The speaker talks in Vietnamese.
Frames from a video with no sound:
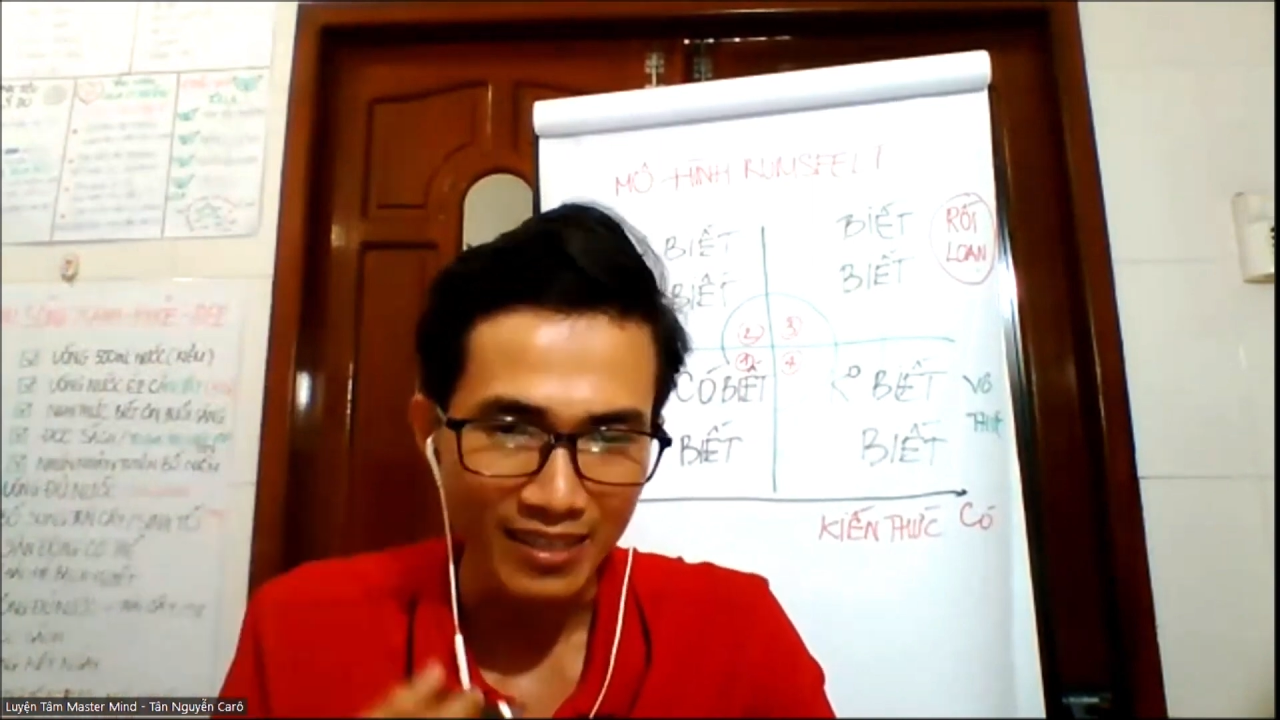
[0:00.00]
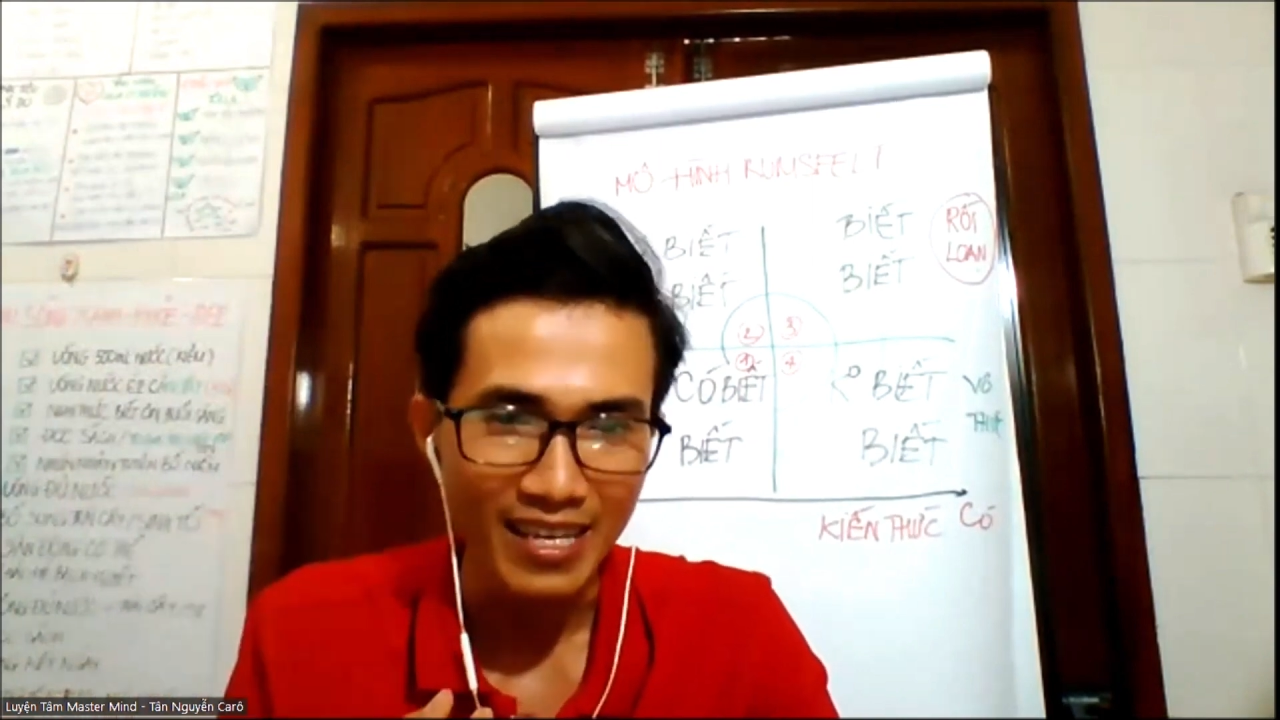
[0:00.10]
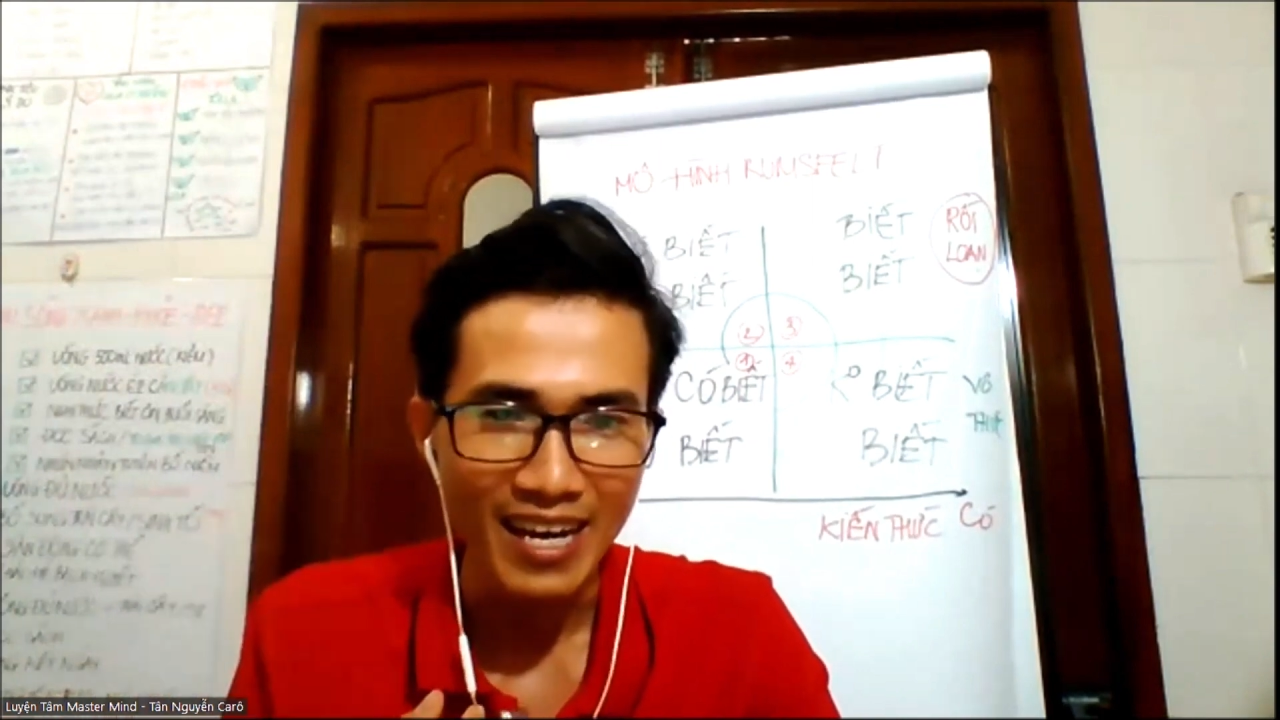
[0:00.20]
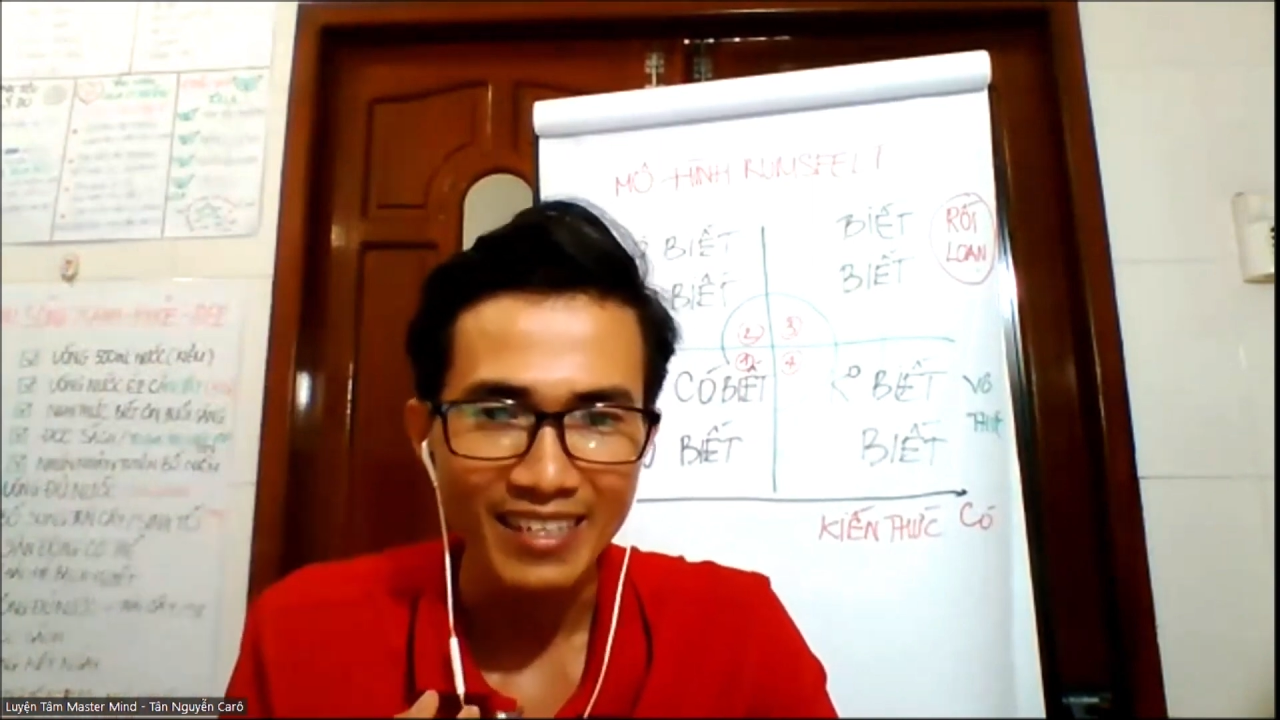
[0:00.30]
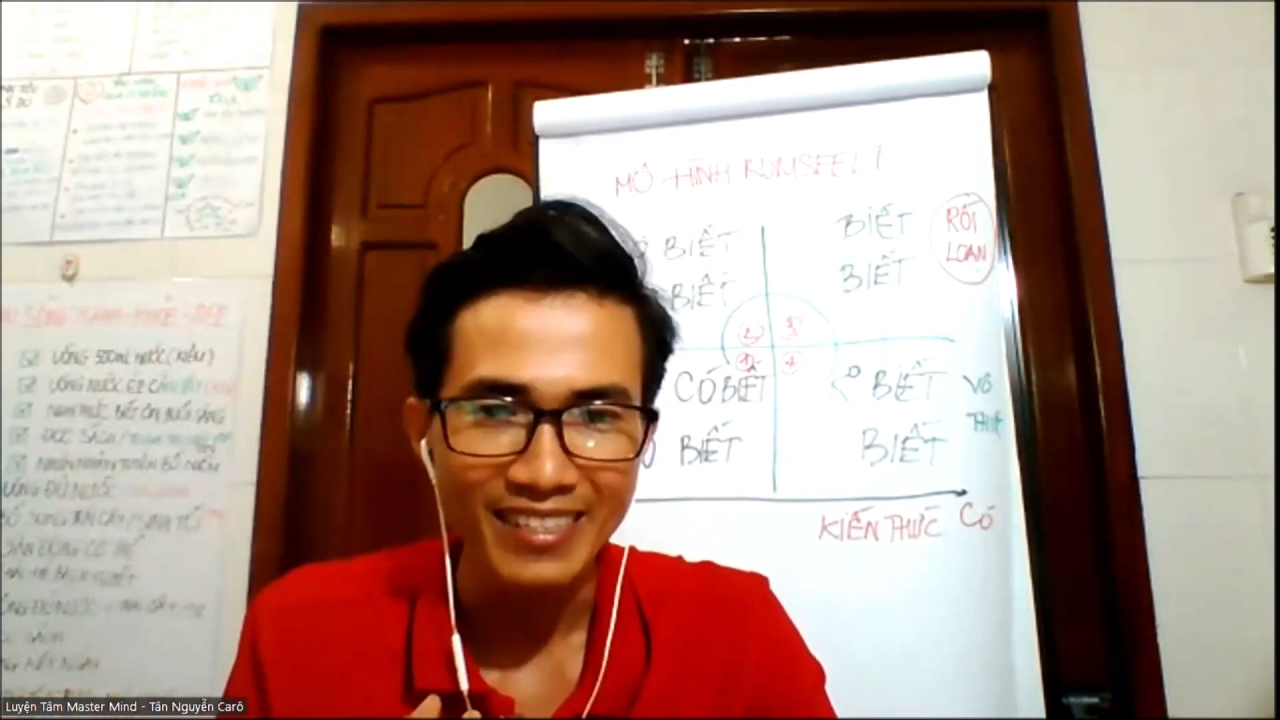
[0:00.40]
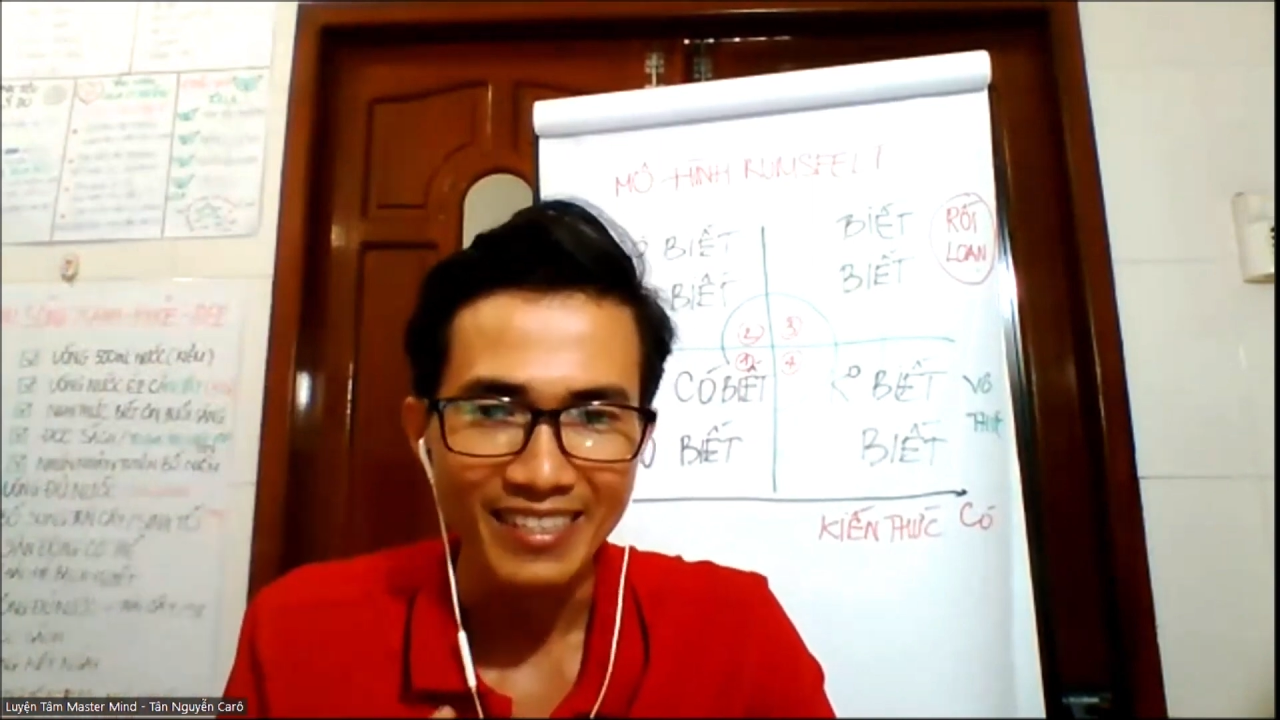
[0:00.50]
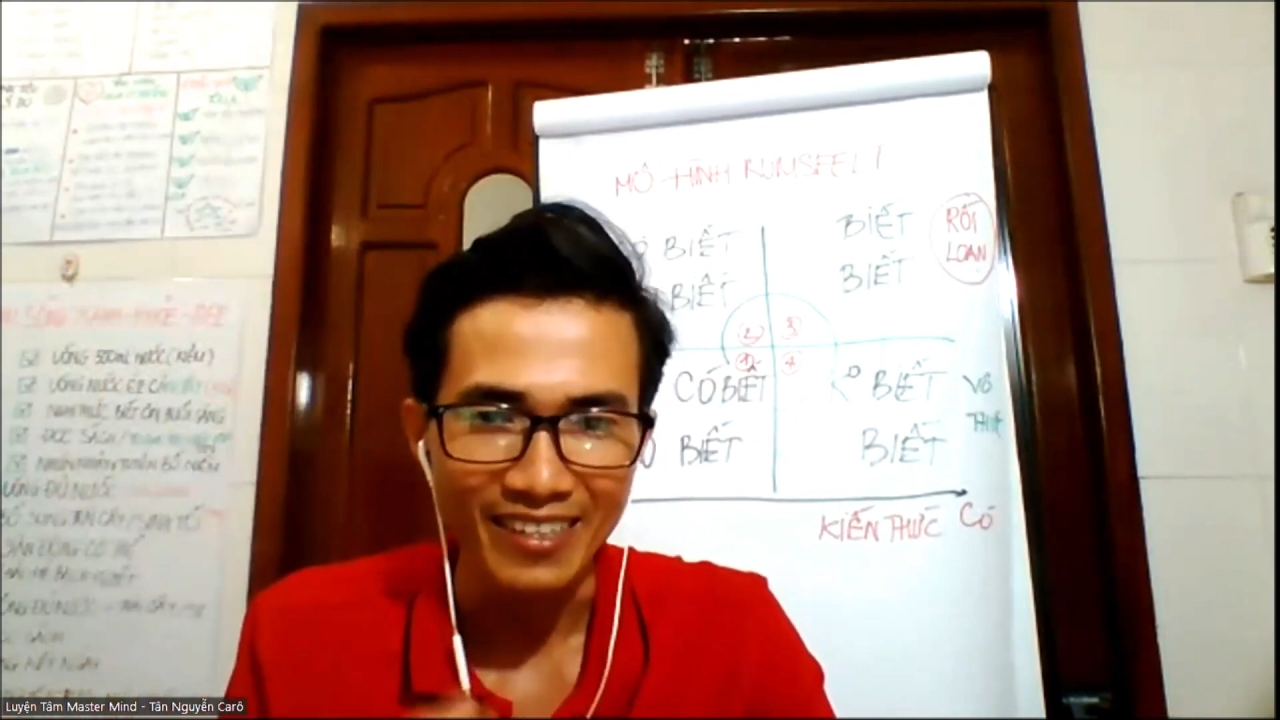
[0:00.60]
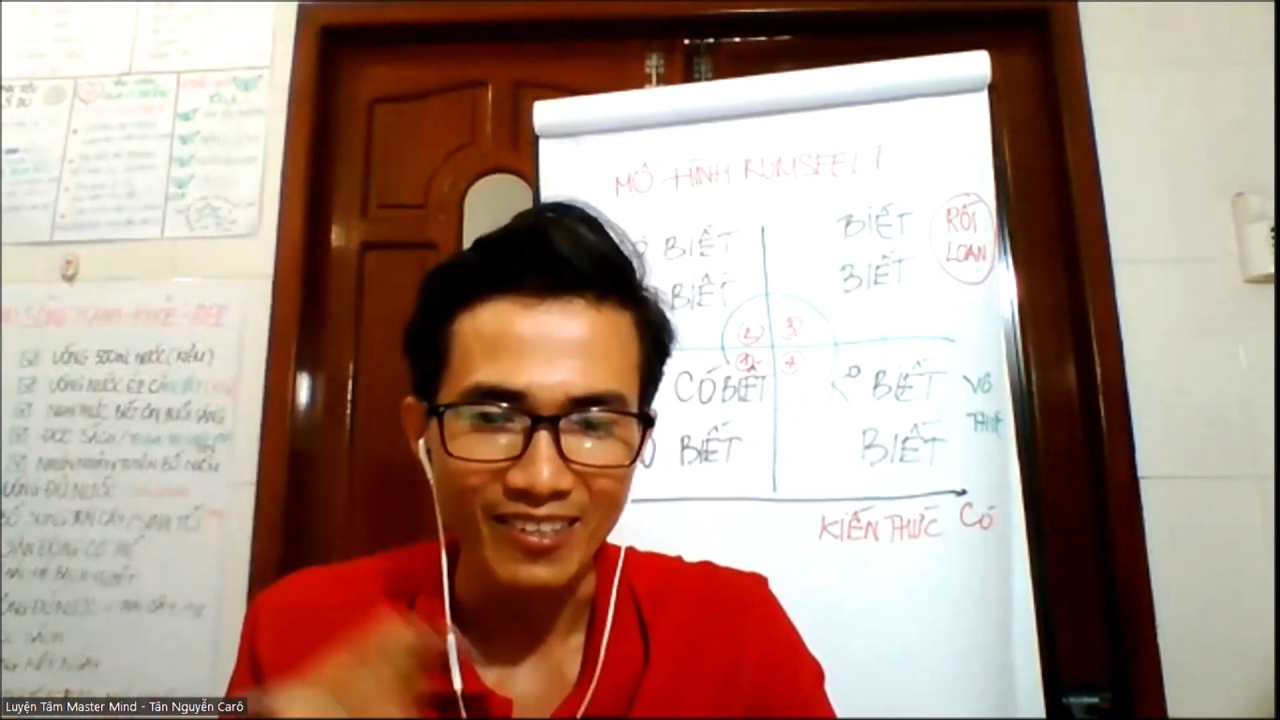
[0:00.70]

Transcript: thời gian đó,